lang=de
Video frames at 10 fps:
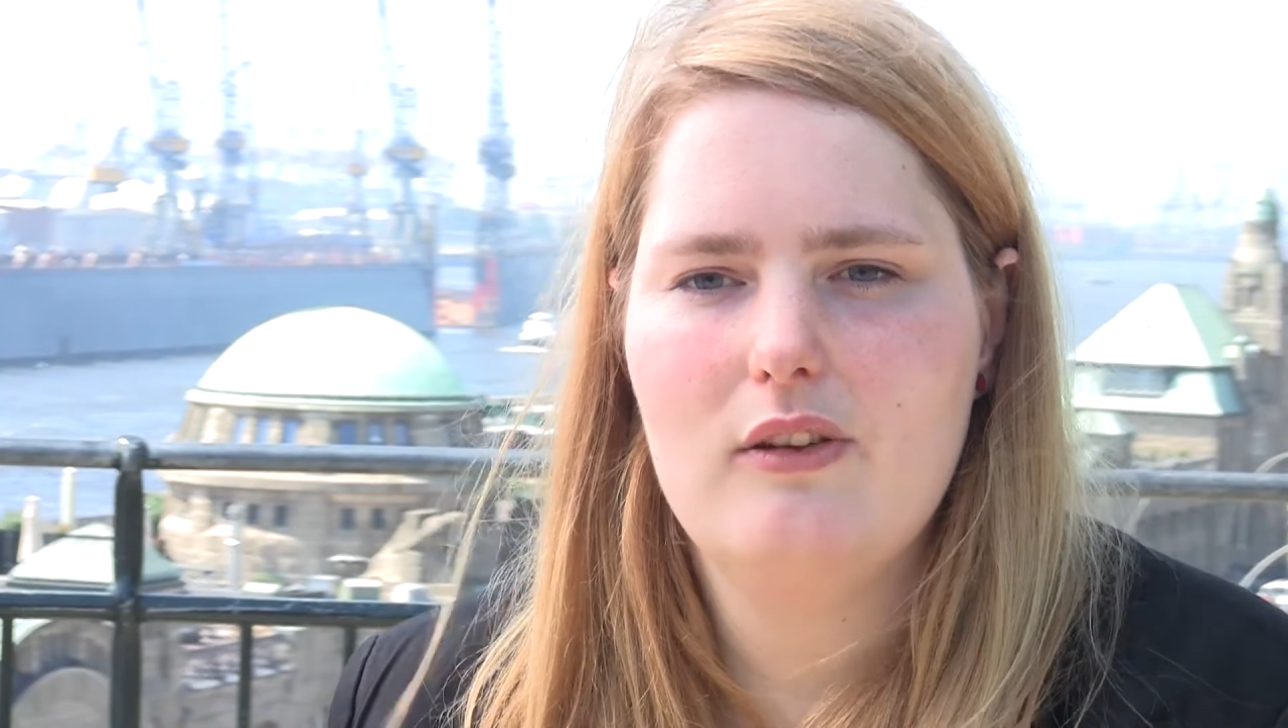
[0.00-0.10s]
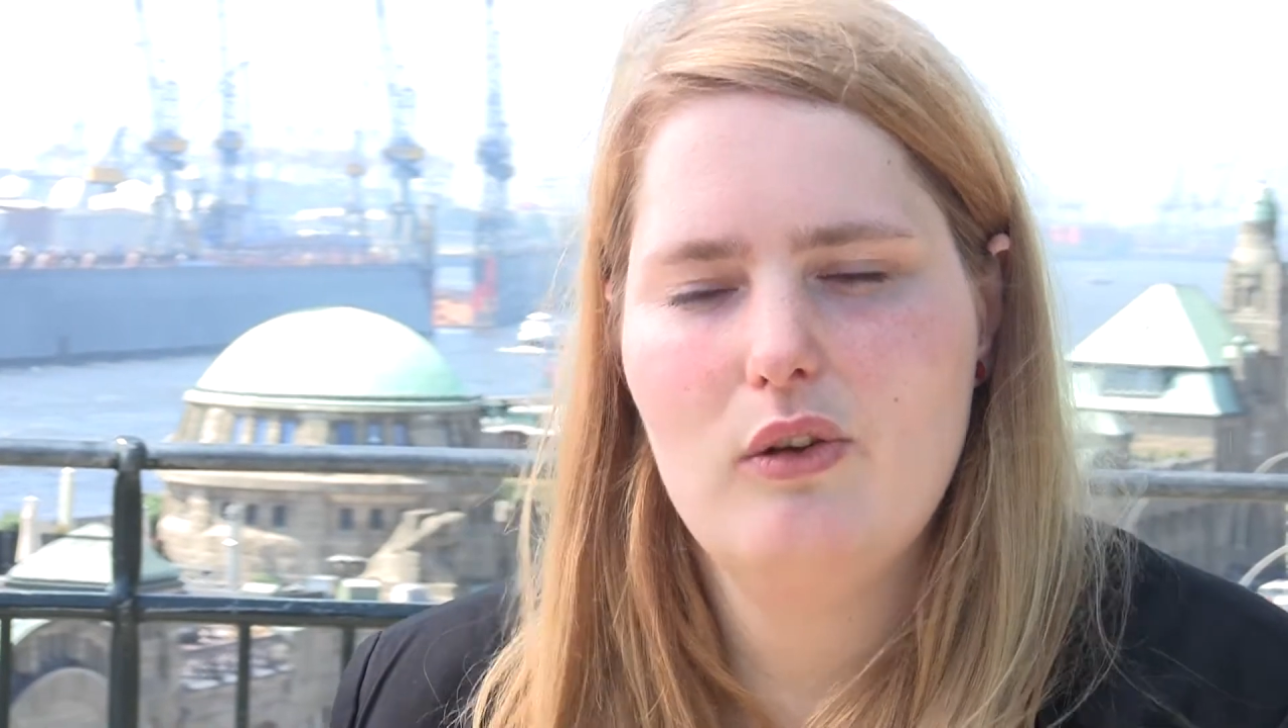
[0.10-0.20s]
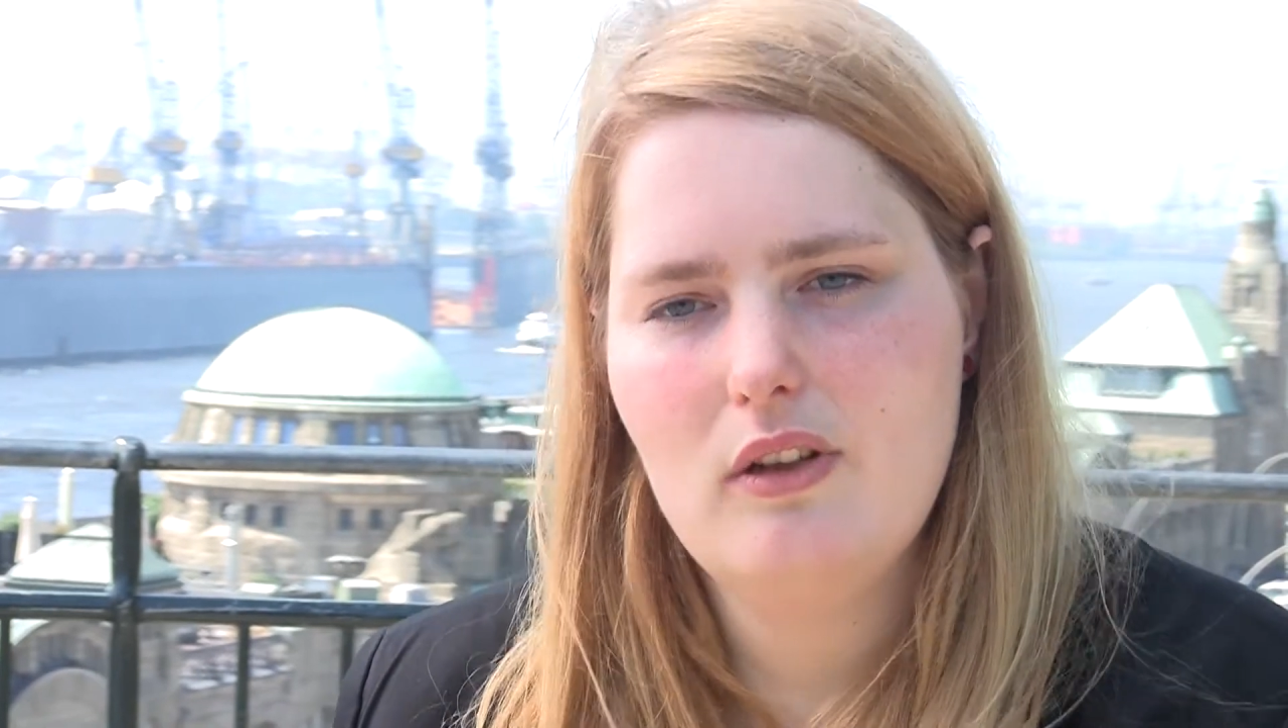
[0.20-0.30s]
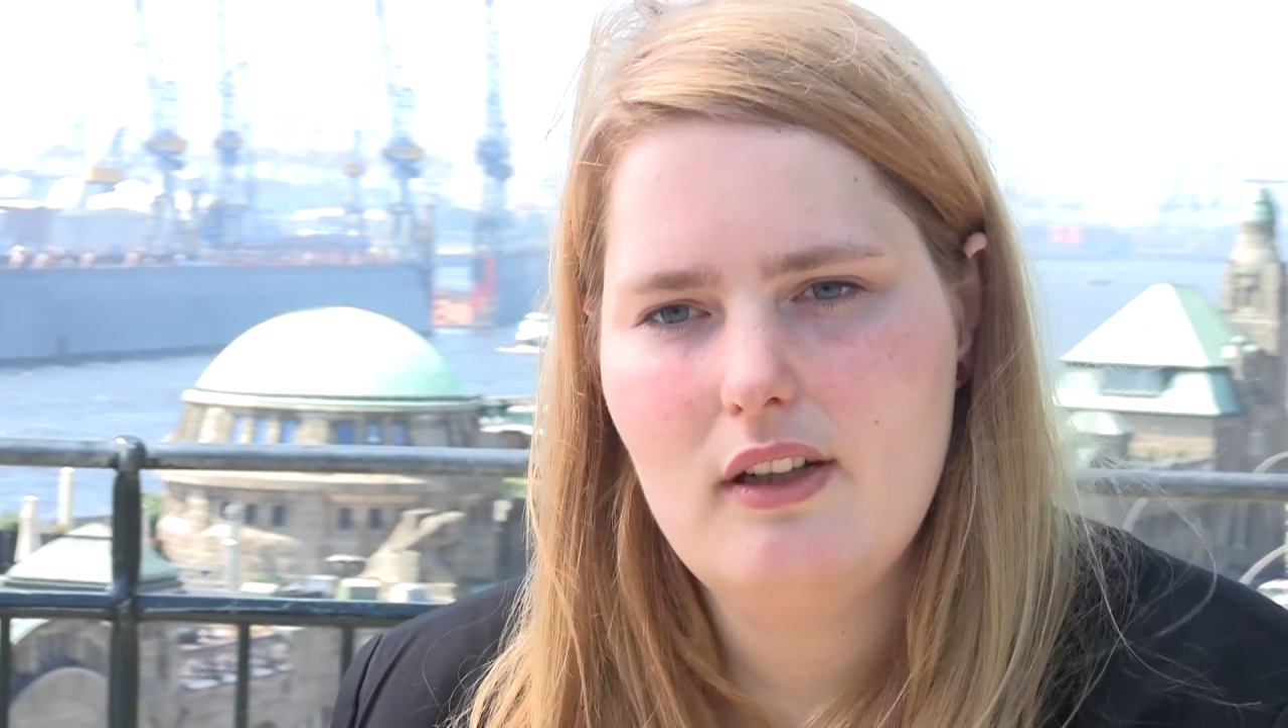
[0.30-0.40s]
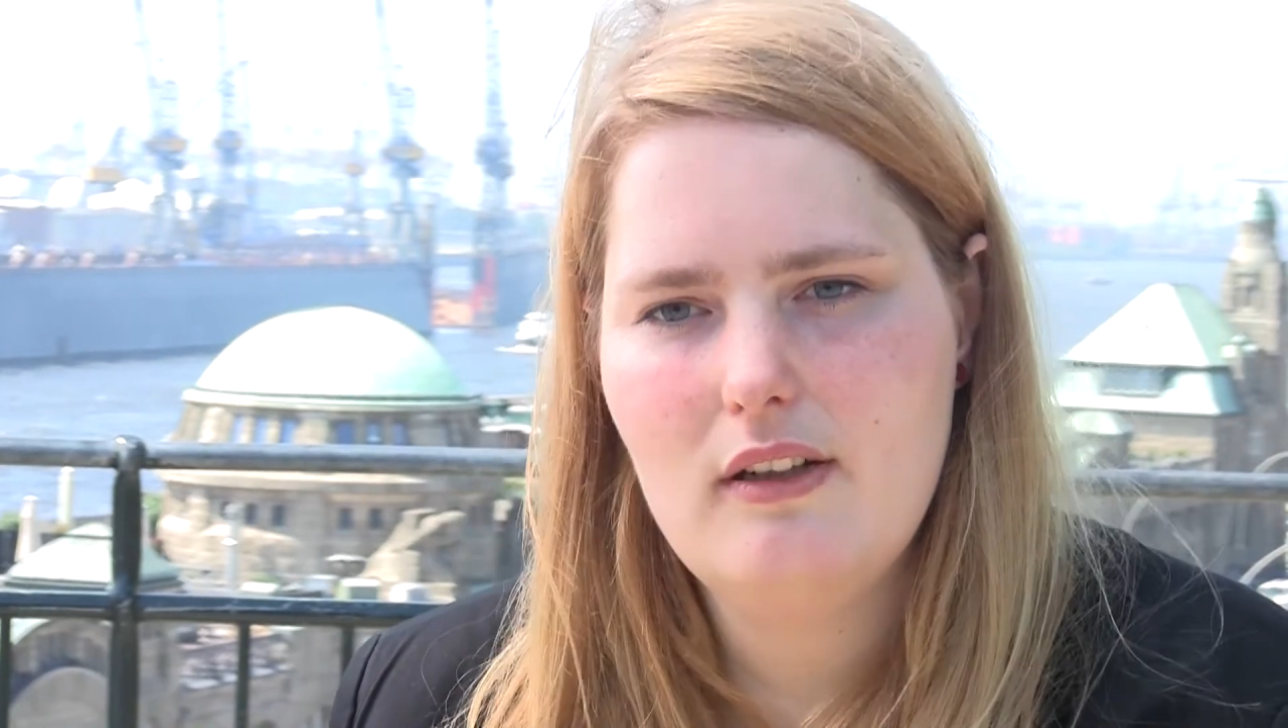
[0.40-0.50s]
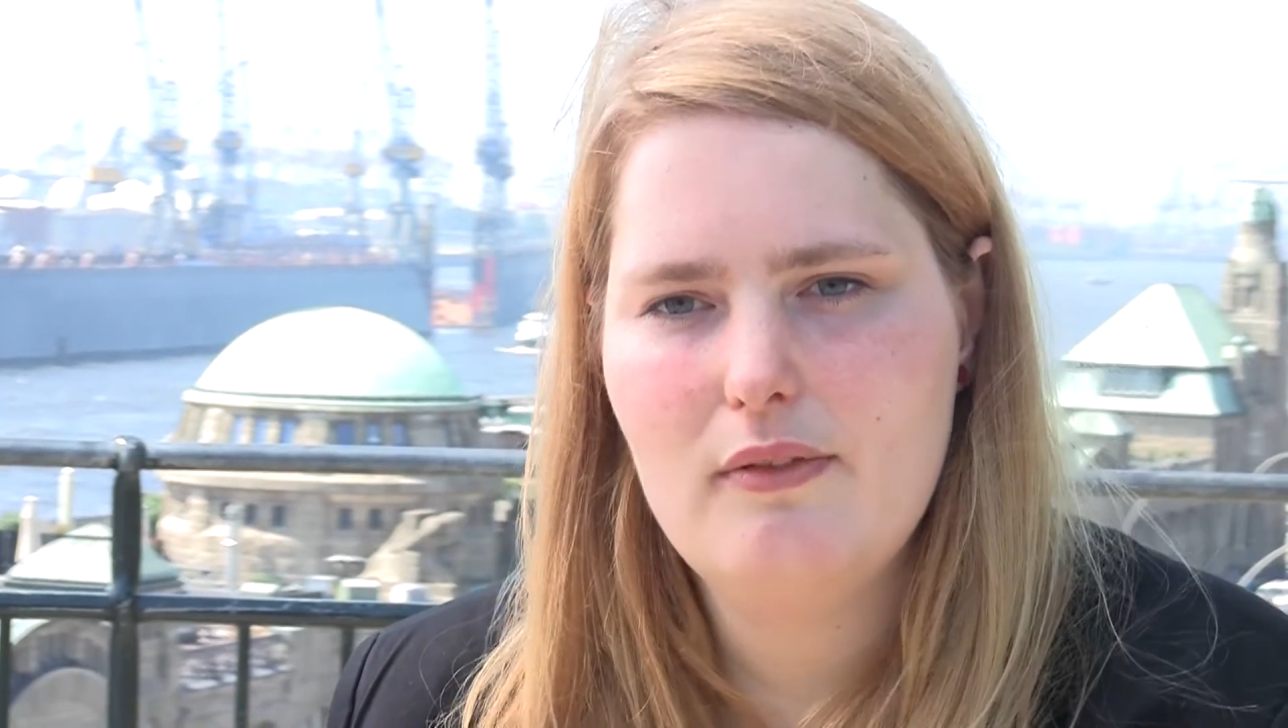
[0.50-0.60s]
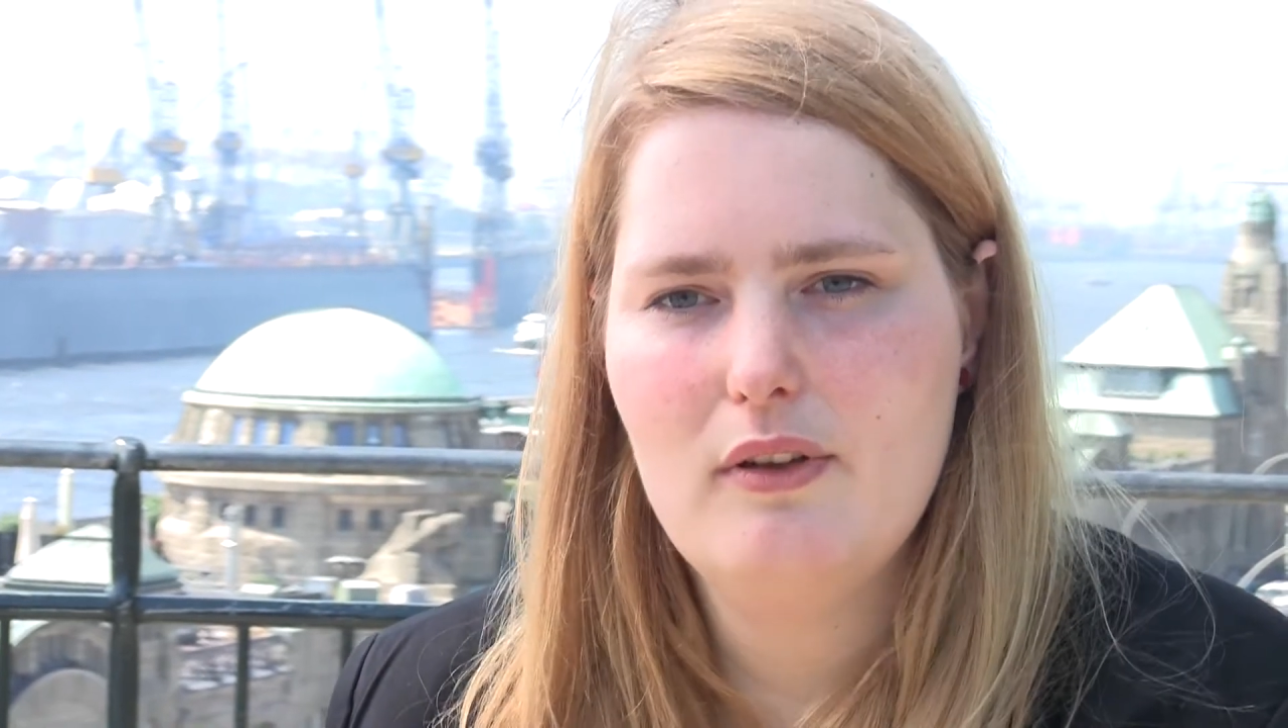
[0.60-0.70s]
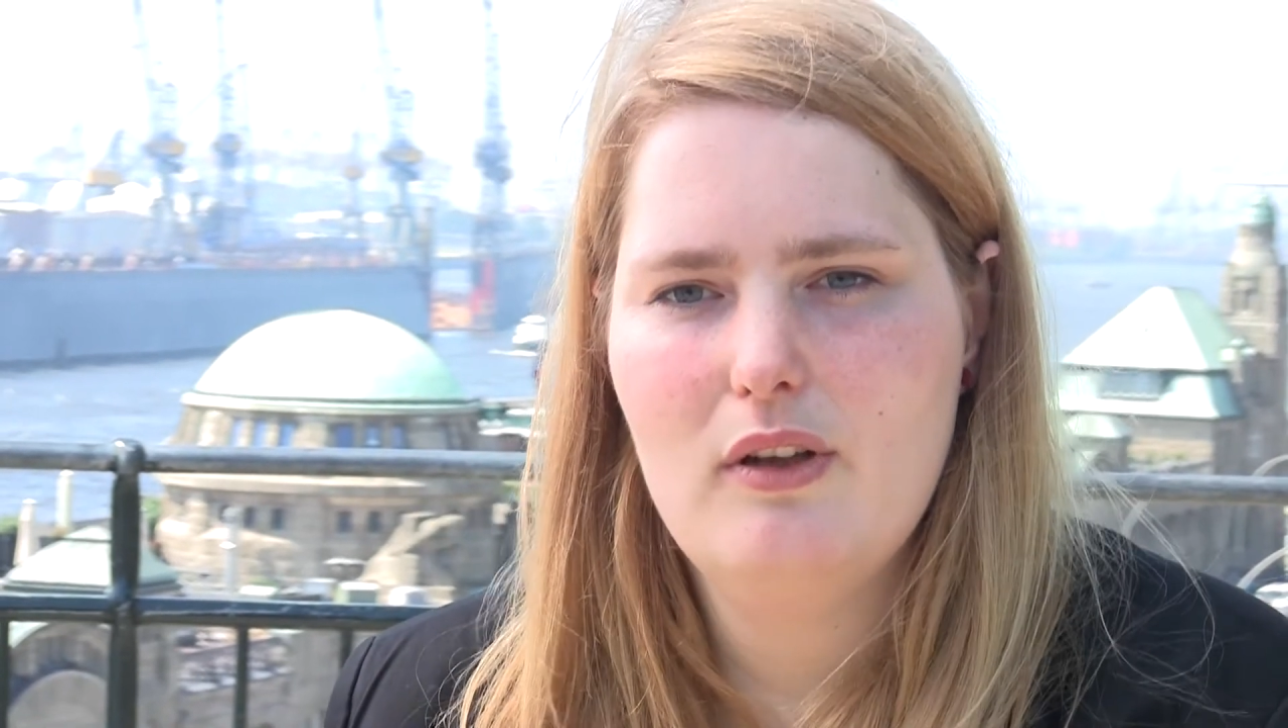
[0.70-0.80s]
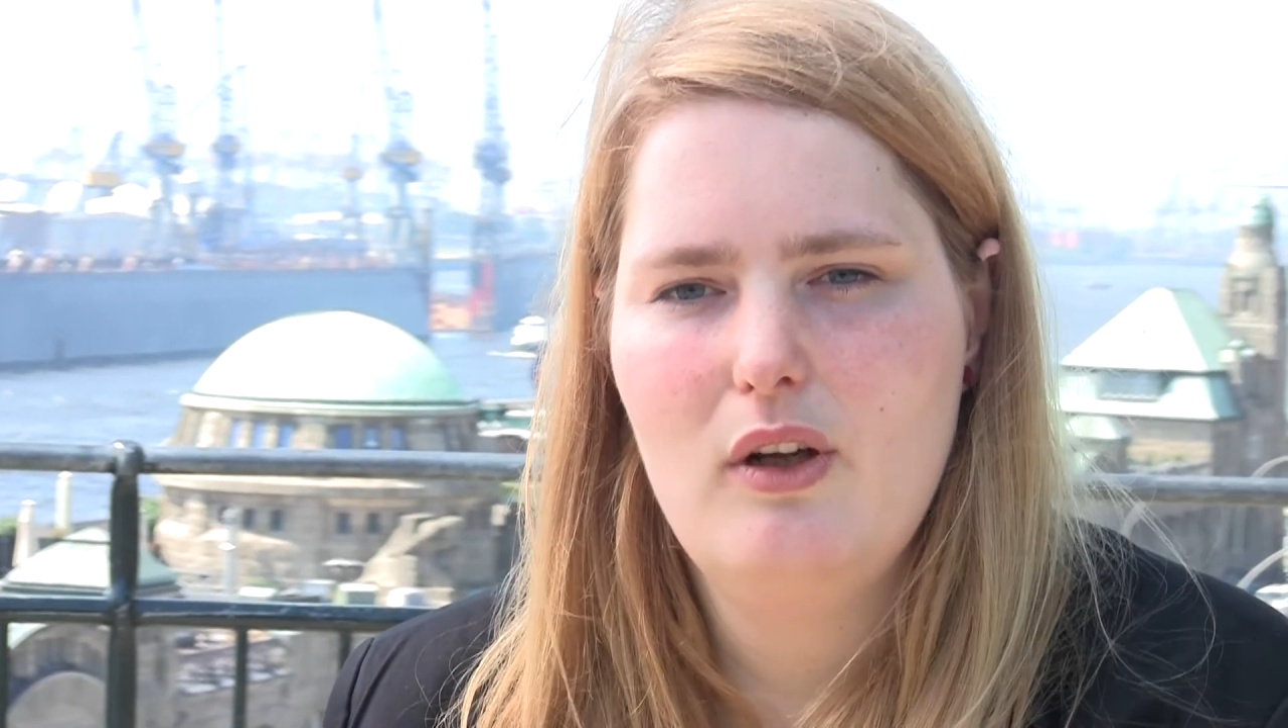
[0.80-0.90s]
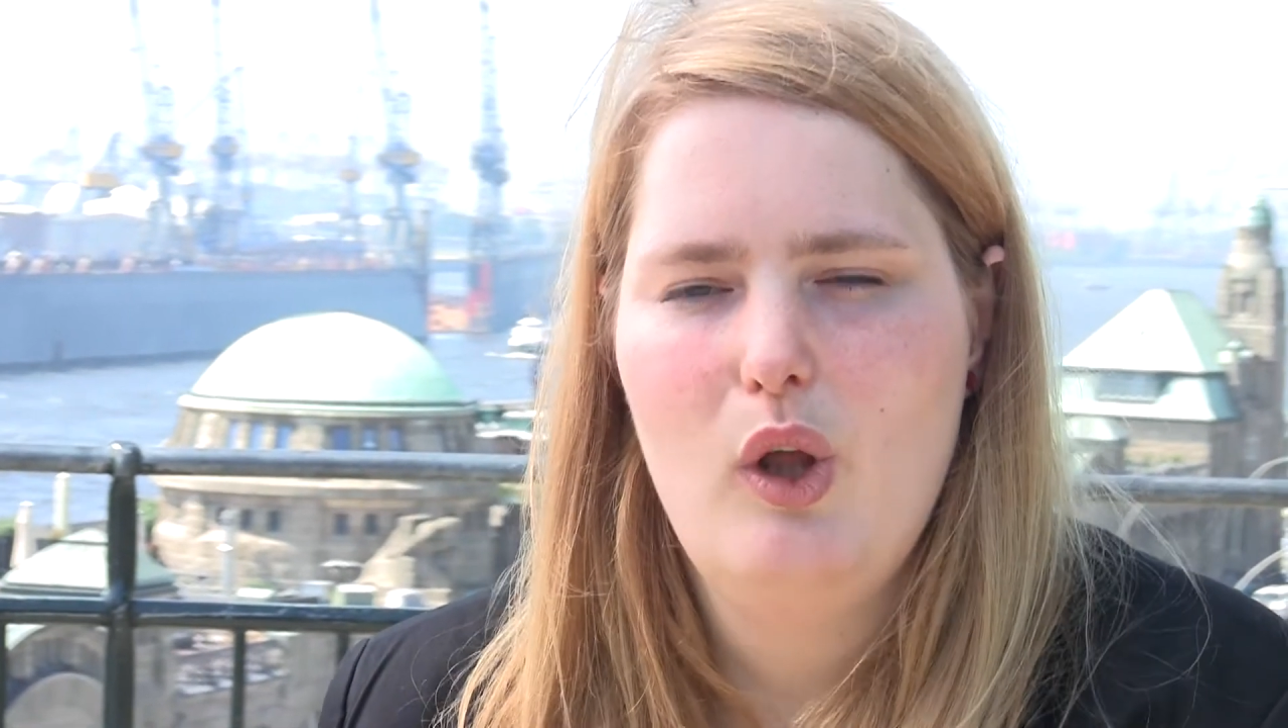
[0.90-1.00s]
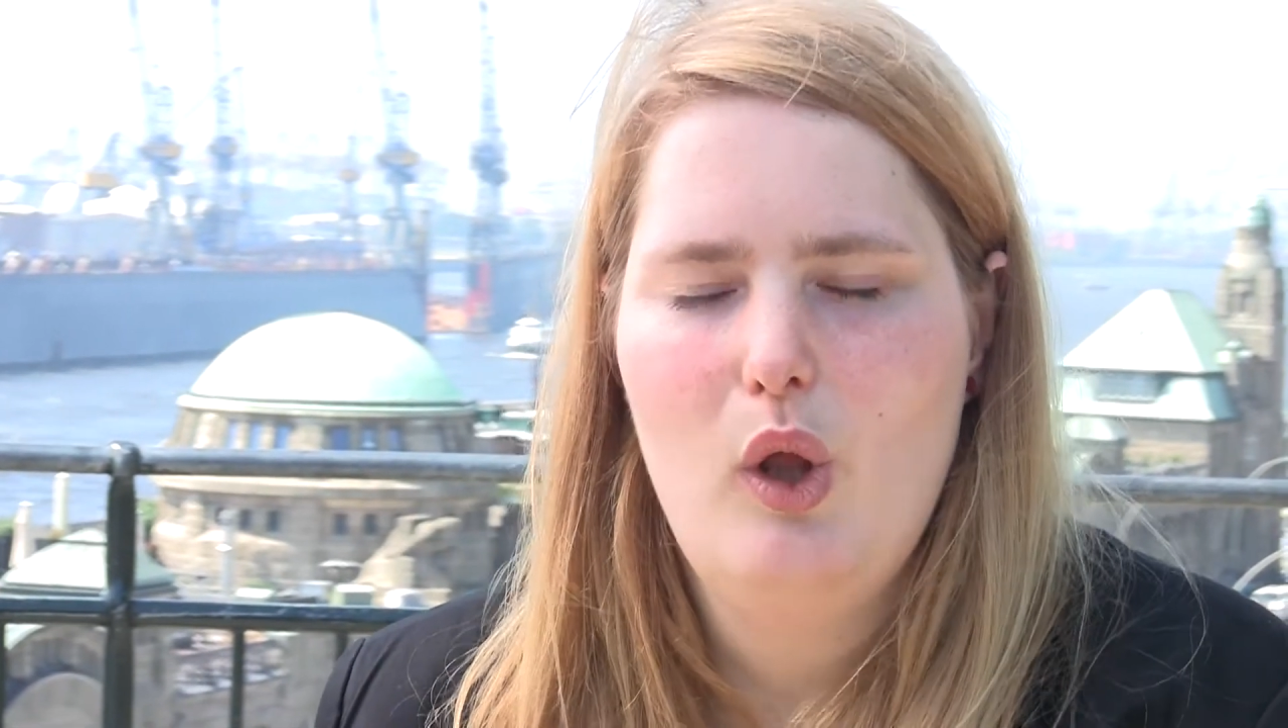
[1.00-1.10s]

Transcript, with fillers: Küchenhilfe